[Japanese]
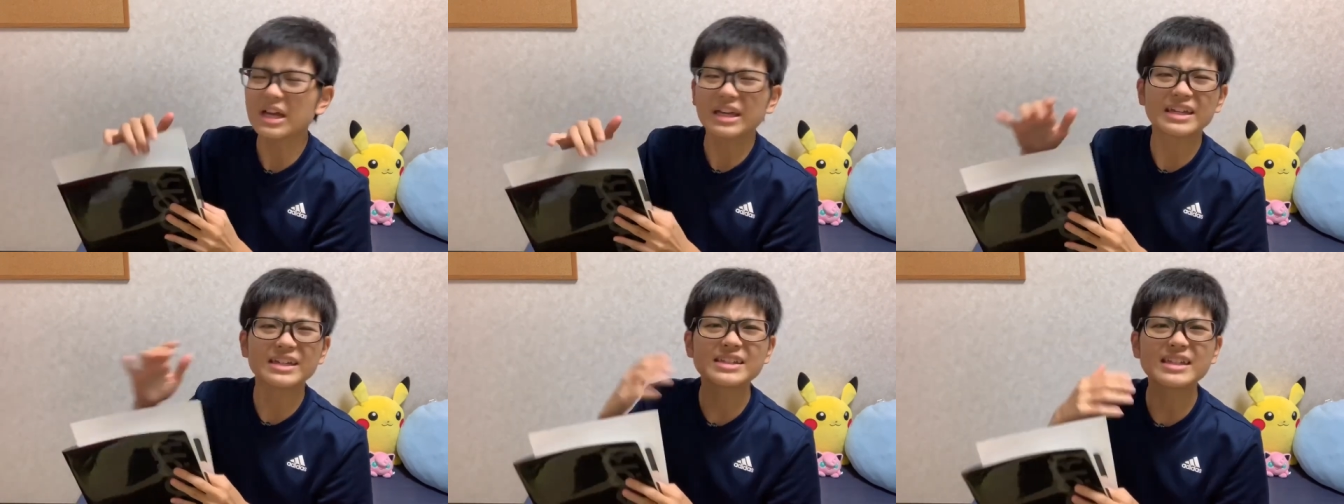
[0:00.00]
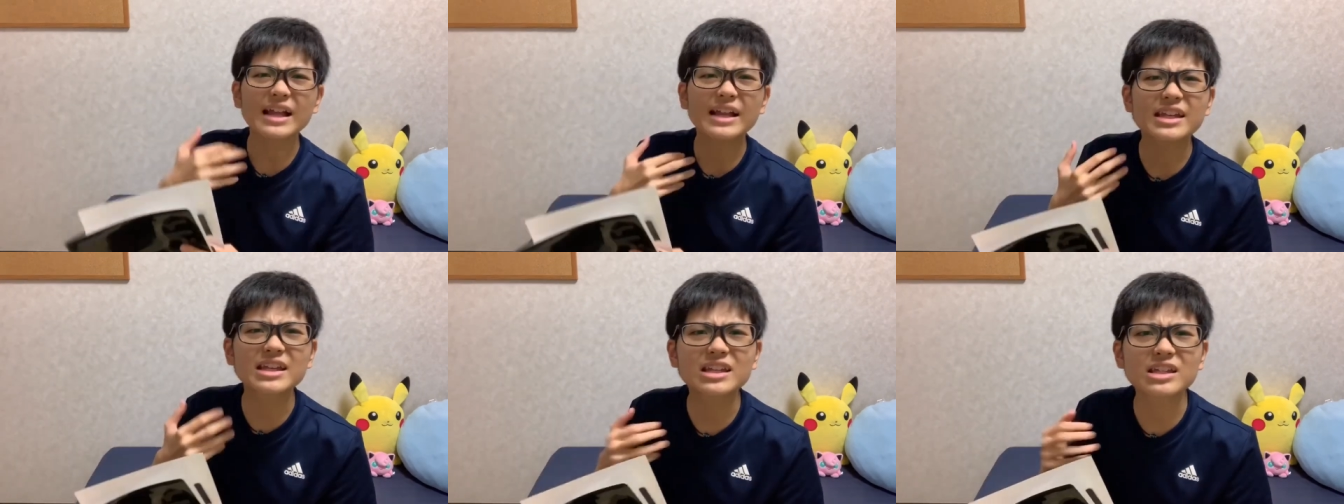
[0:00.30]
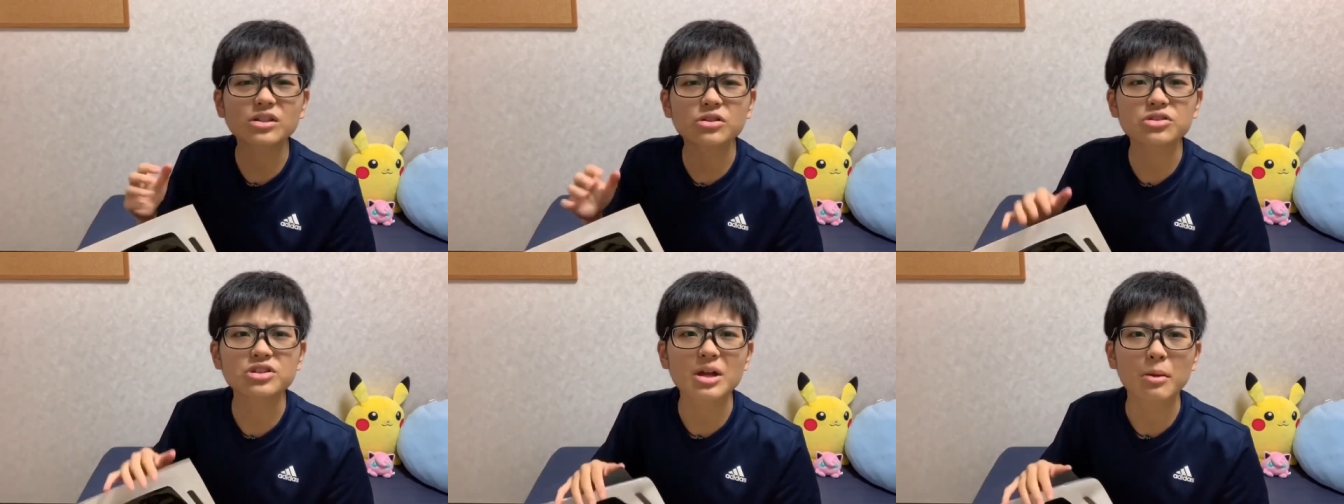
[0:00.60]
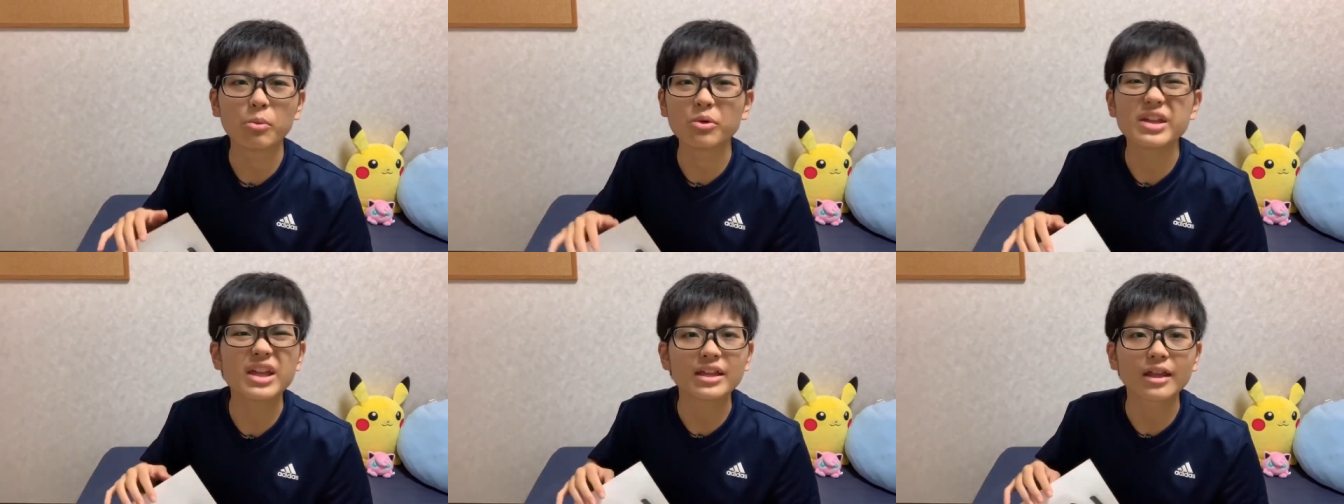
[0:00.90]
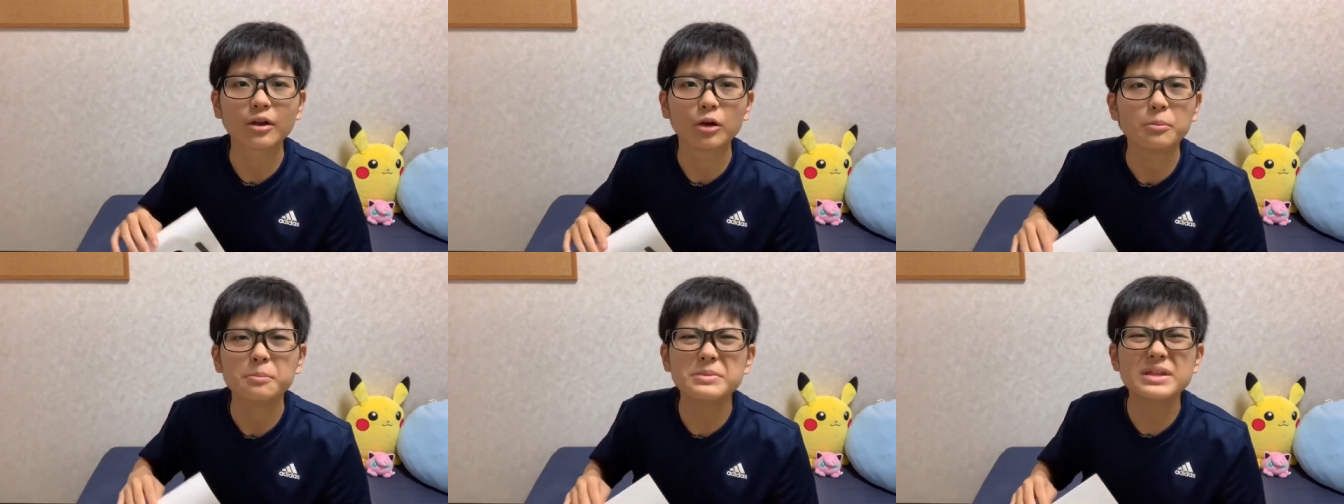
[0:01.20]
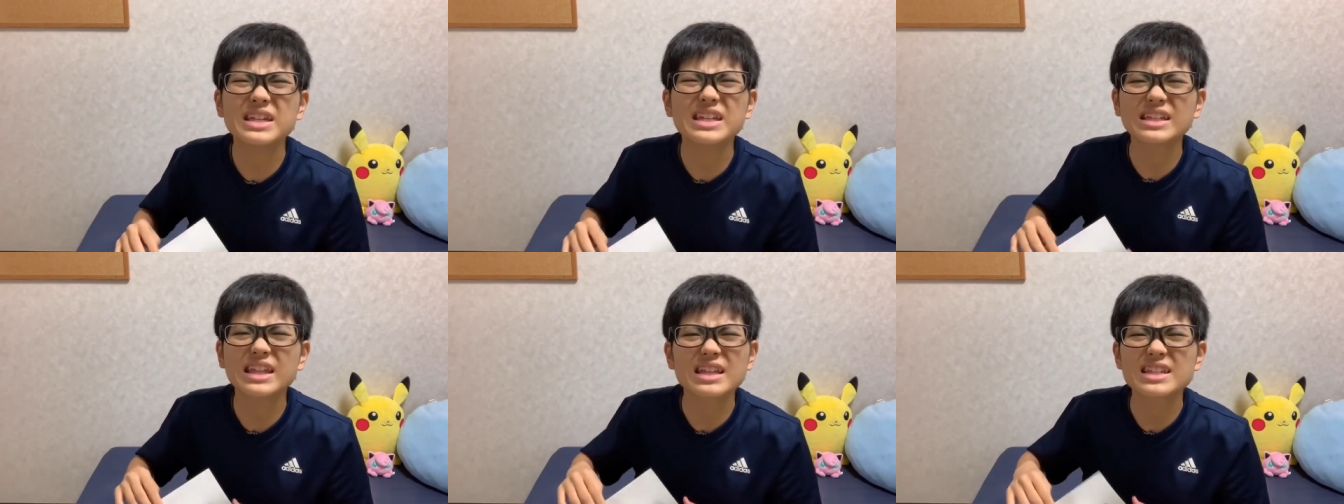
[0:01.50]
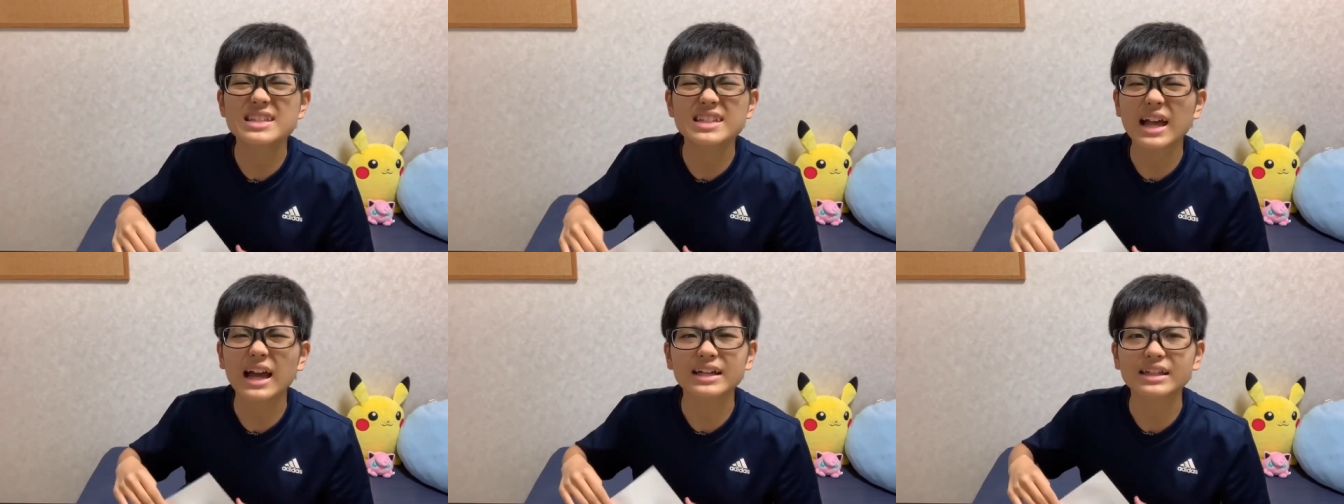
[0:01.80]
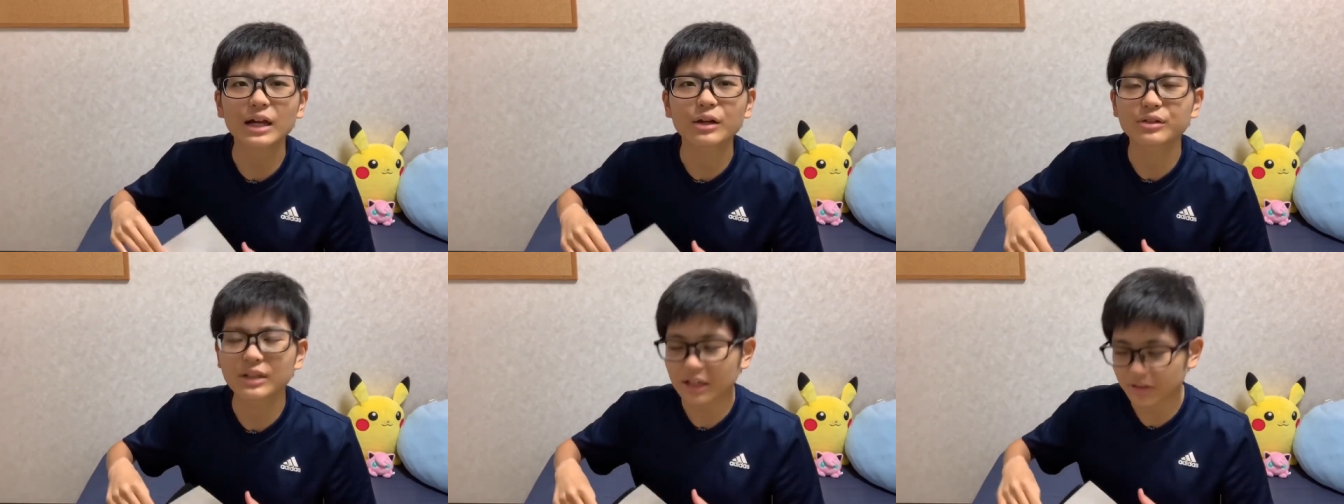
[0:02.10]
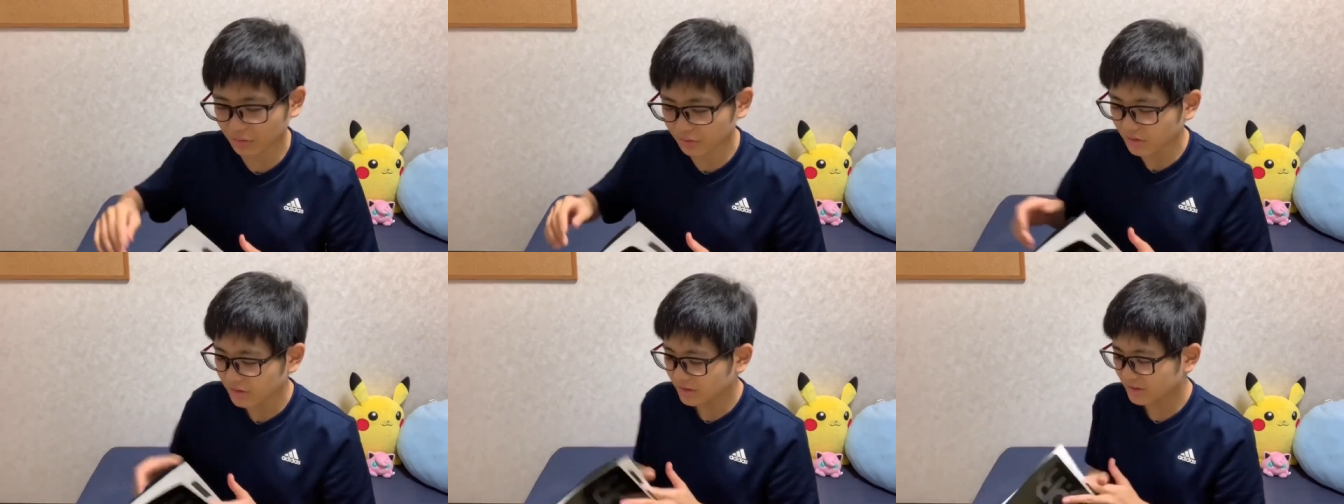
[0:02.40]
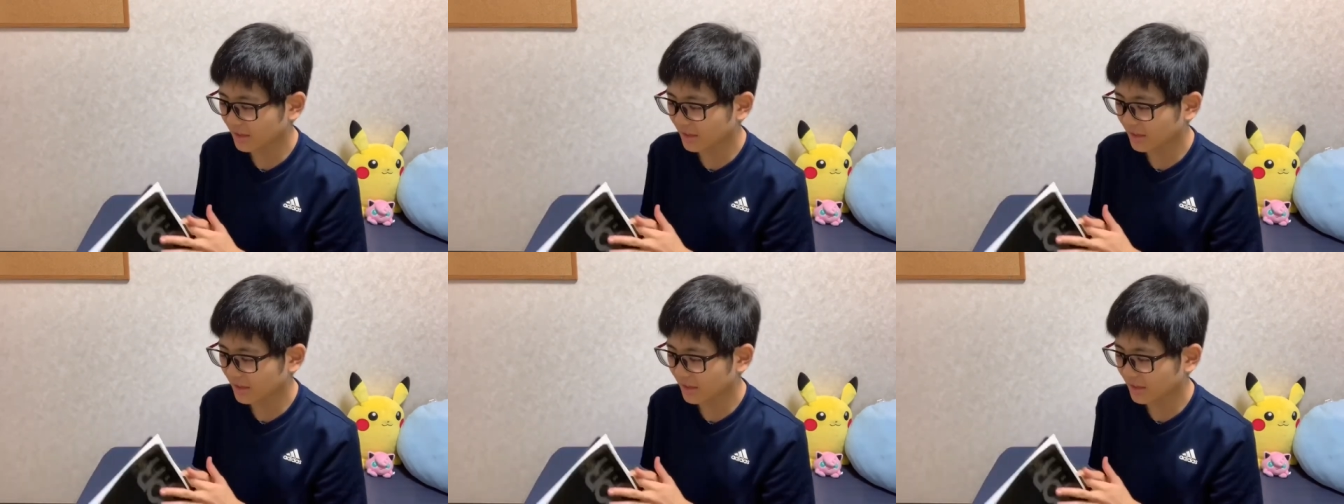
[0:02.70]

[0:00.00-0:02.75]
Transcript: 左利きとしてはもう嫌なの。右手使いたくないの。